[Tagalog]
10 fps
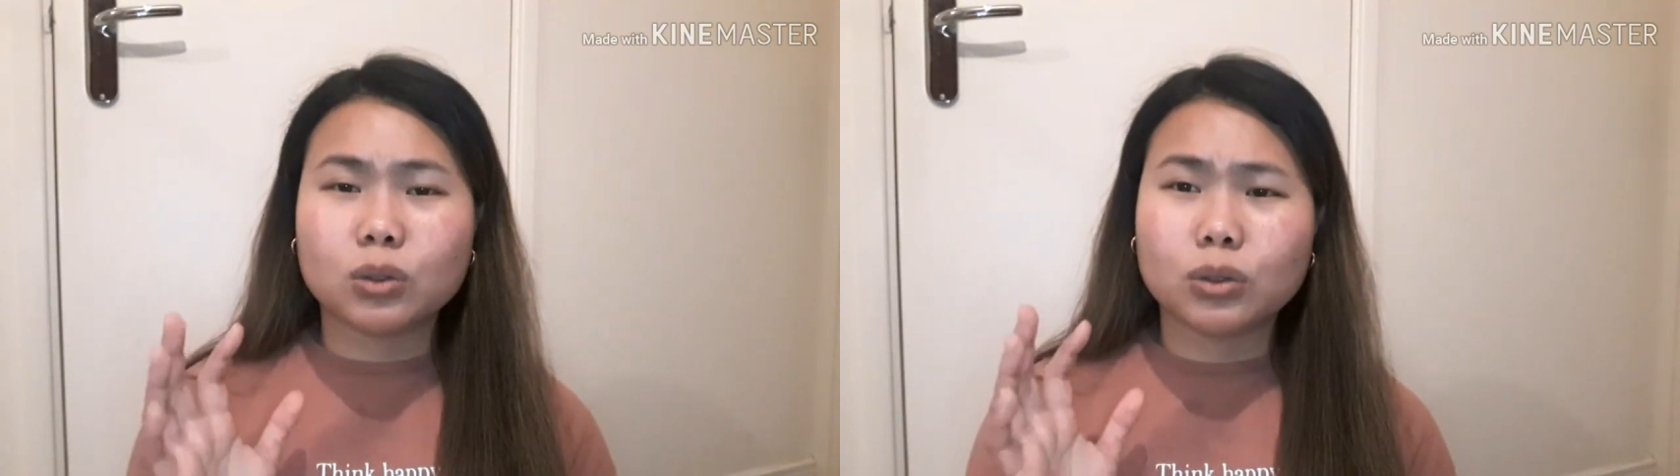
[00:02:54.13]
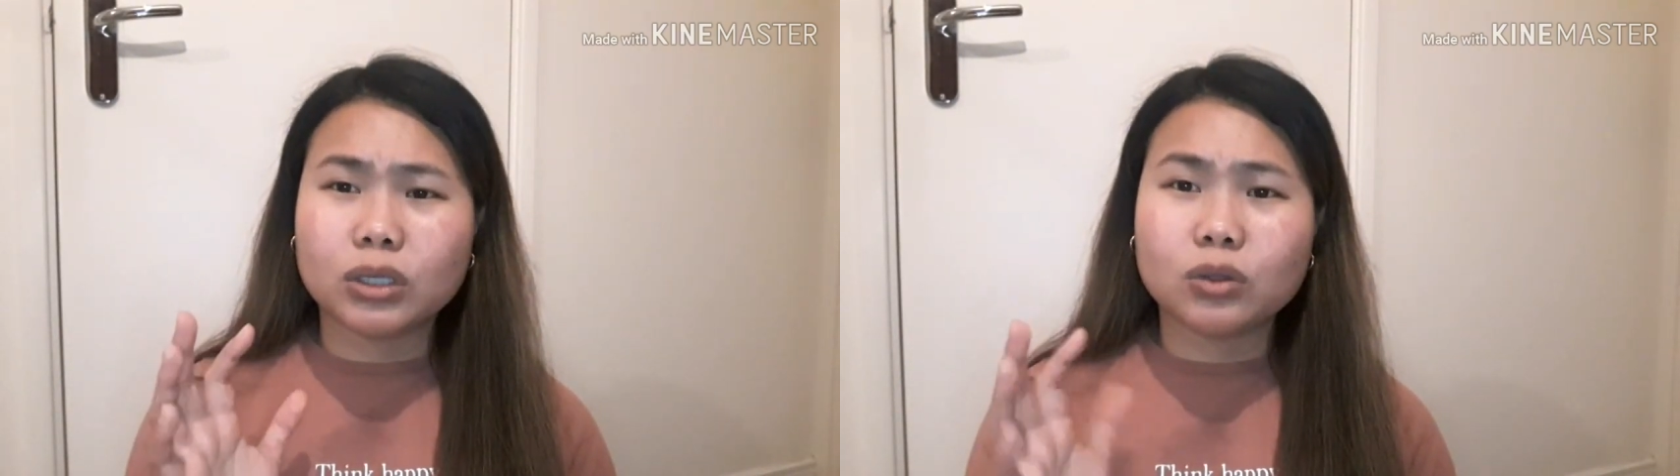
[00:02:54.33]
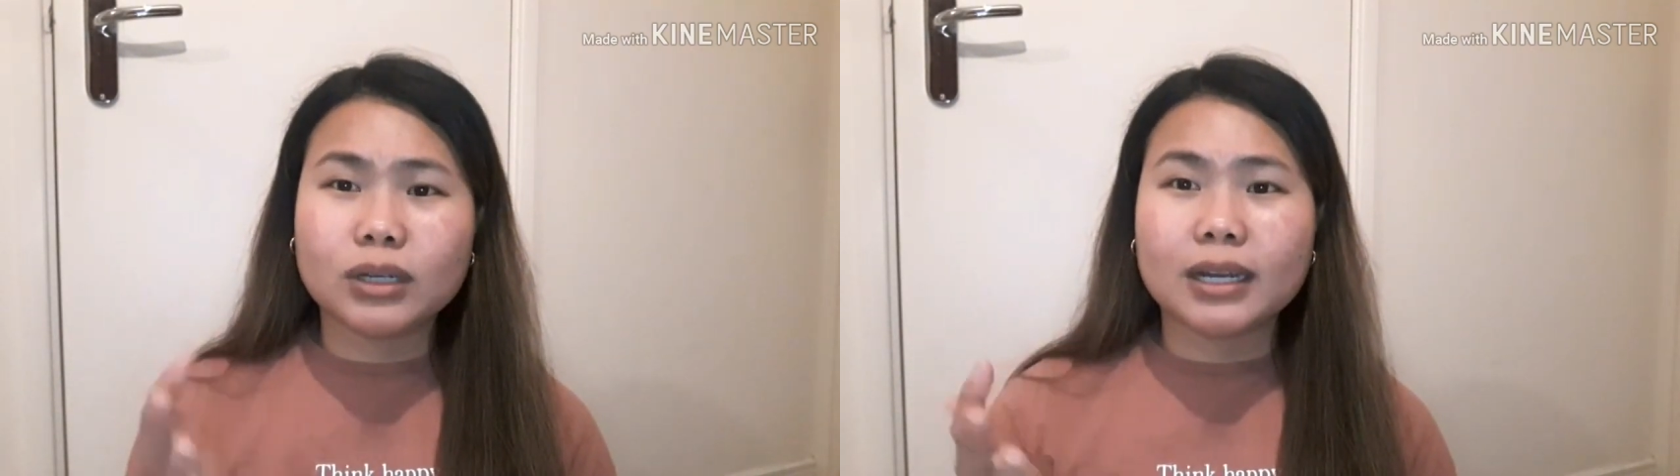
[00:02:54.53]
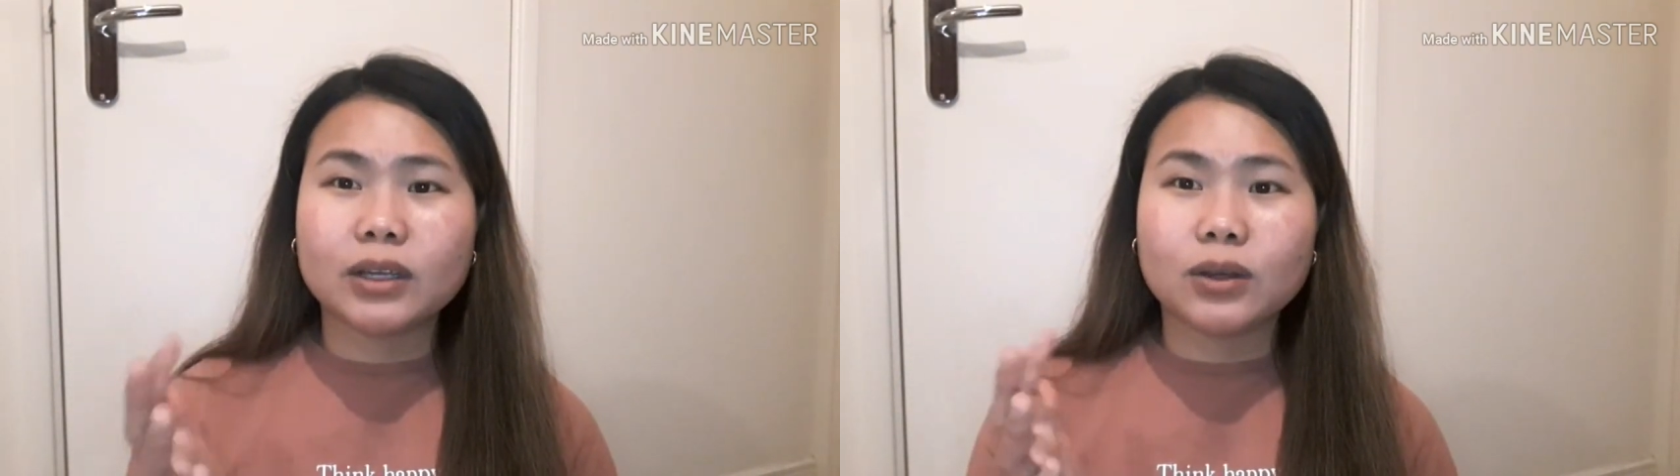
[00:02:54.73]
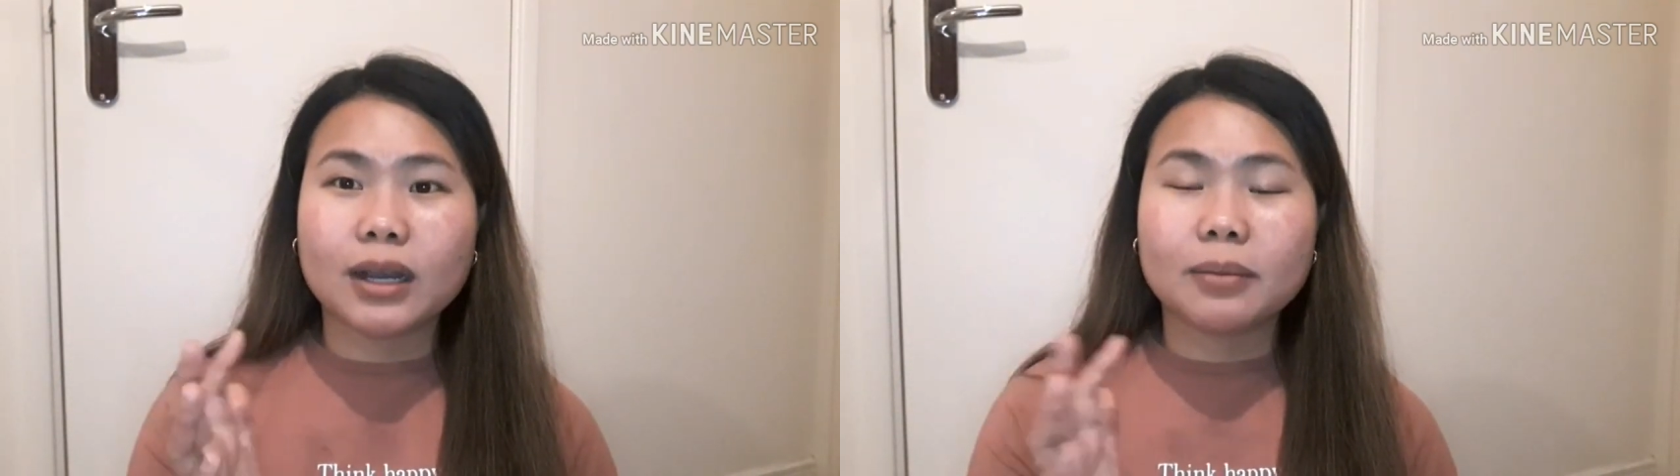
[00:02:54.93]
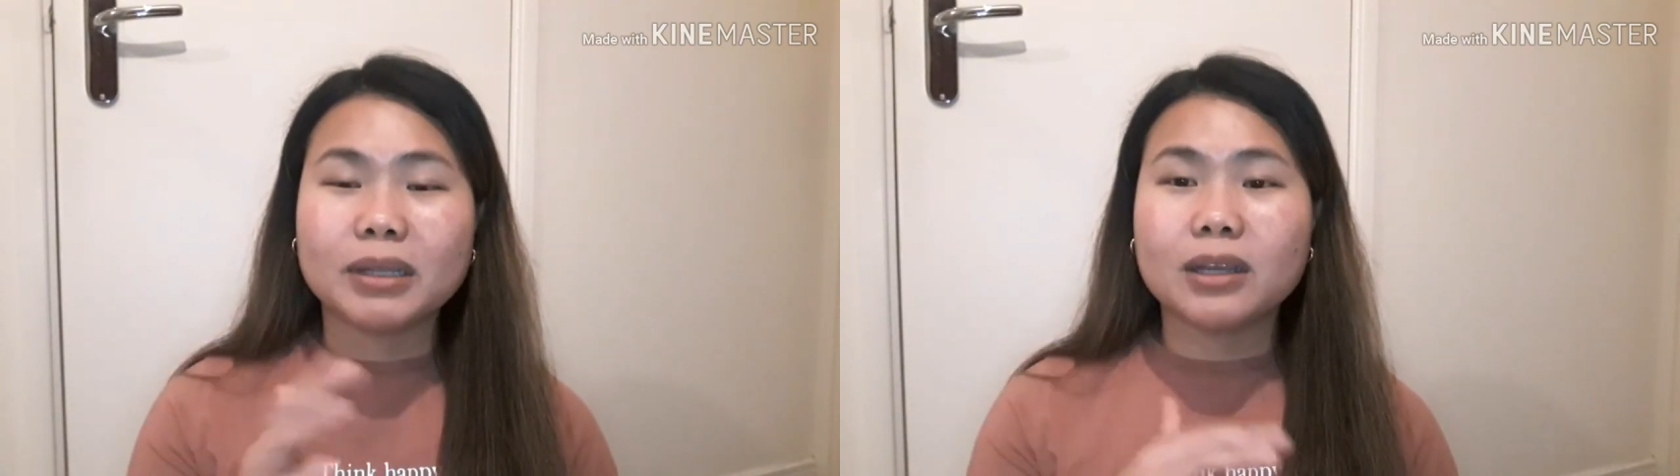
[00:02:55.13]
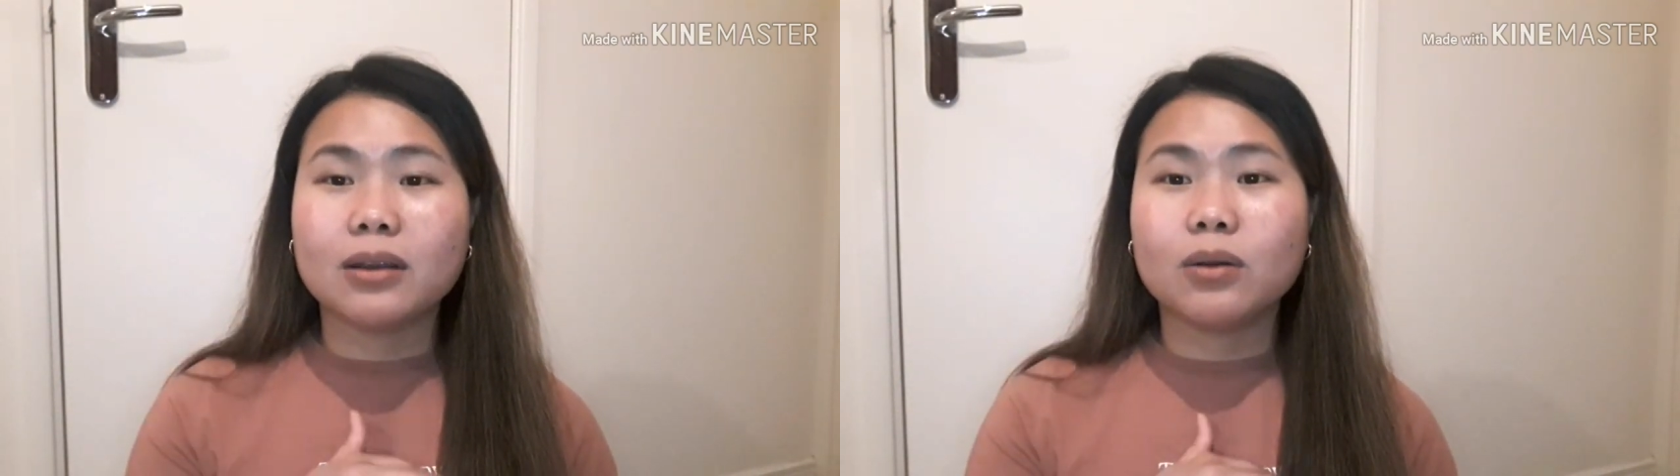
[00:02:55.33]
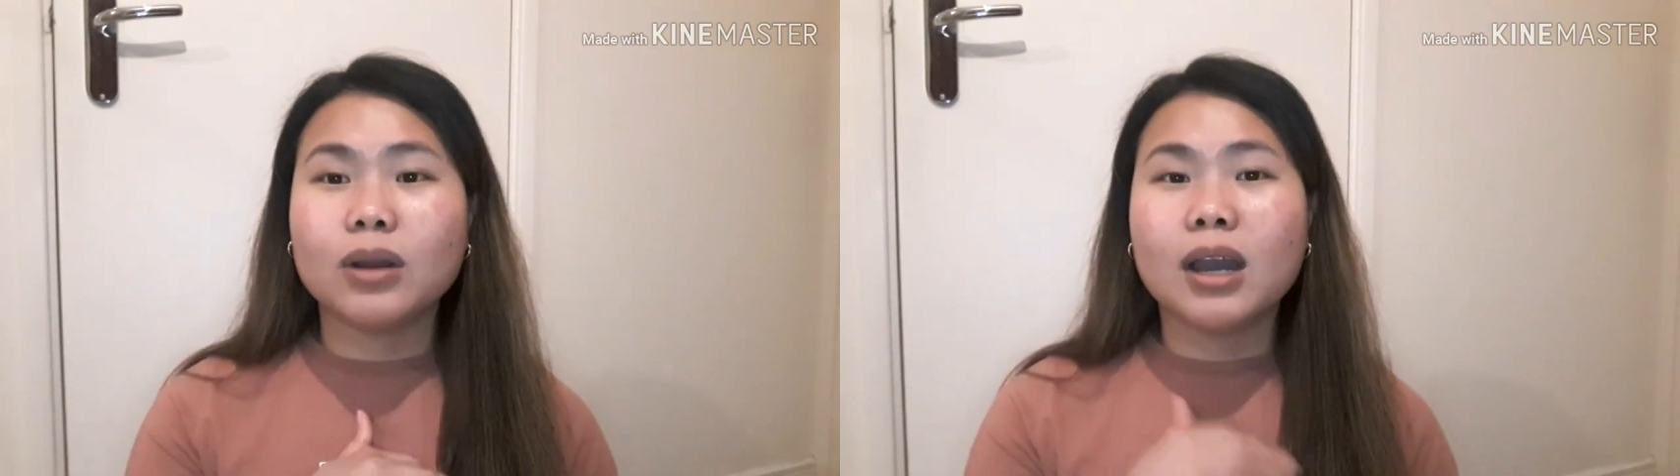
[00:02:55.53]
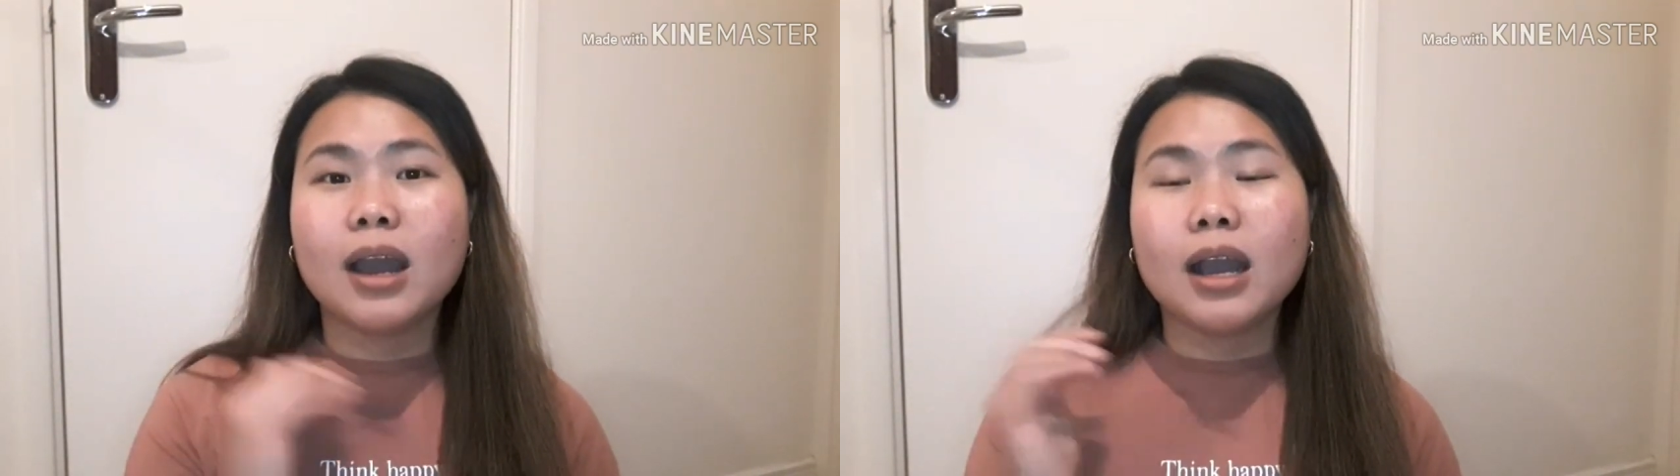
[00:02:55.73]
so ito na lang yung gagamitin kong